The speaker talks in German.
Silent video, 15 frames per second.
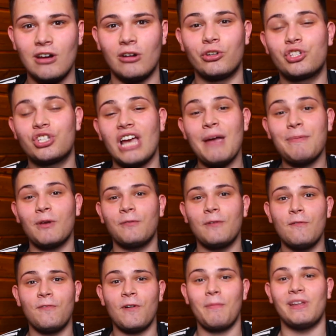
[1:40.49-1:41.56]
Und schreibt auf
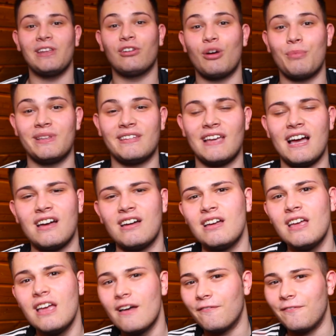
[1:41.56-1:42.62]
jeden Fall mal in die Kommentare,
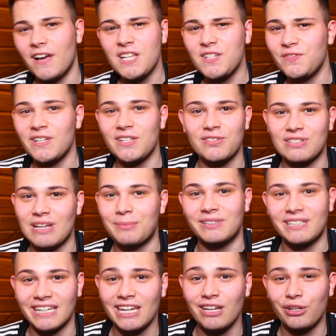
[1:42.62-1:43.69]
was wir zusammen
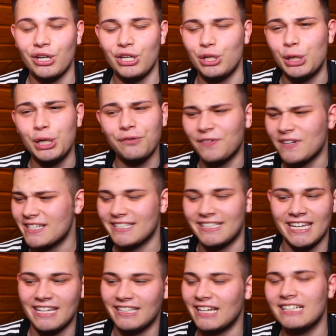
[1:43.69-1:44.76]
drehen können. Irgendwas
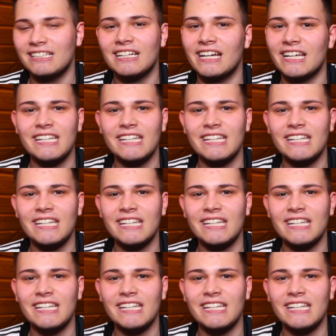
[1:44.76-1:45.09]
gegeneinander.